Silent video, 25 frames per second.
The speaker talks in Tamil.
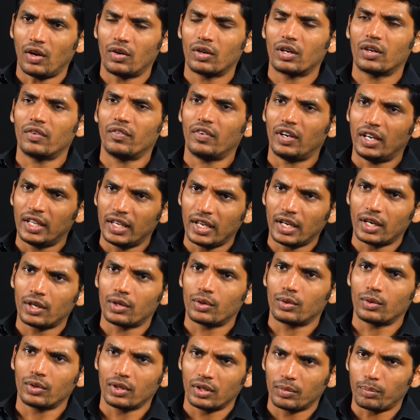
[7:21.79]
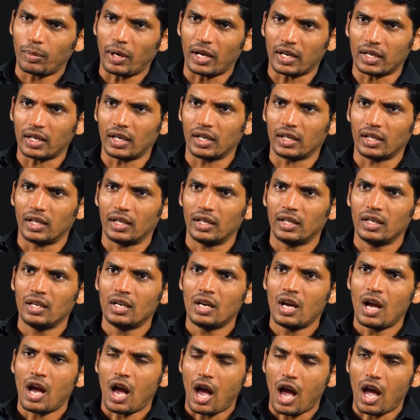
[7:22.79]
அவங்க வெளியேறணும்னு பார்க்குறாங்க
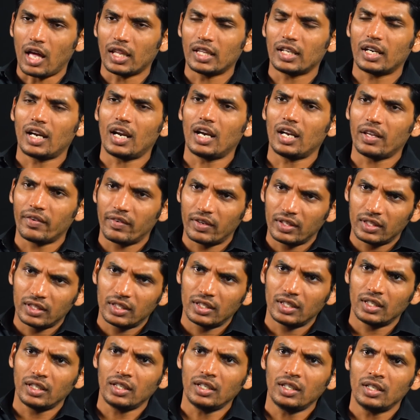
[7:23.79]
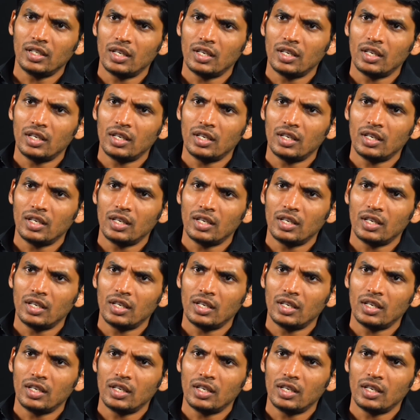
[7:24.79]
அதனால் வந்து